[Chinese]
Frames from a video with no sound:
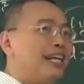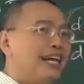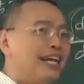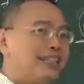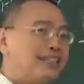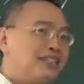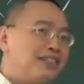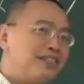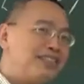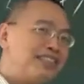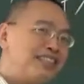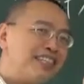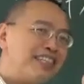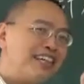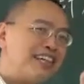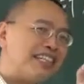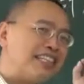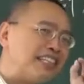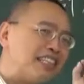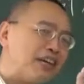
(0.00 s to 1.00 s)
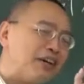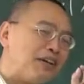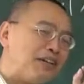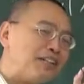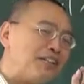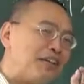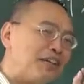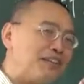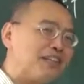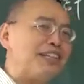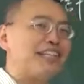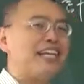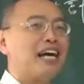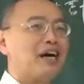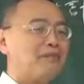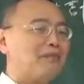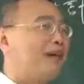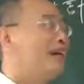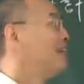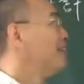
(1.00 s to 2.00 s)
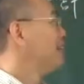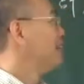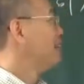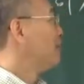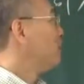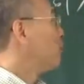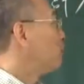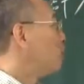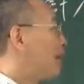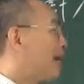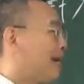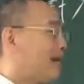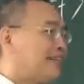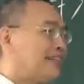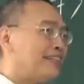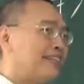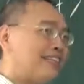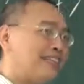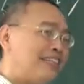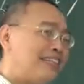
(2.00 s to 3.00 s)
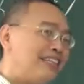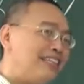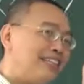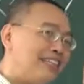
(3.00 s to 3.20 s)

量就是很少很少的量嘛，y 的一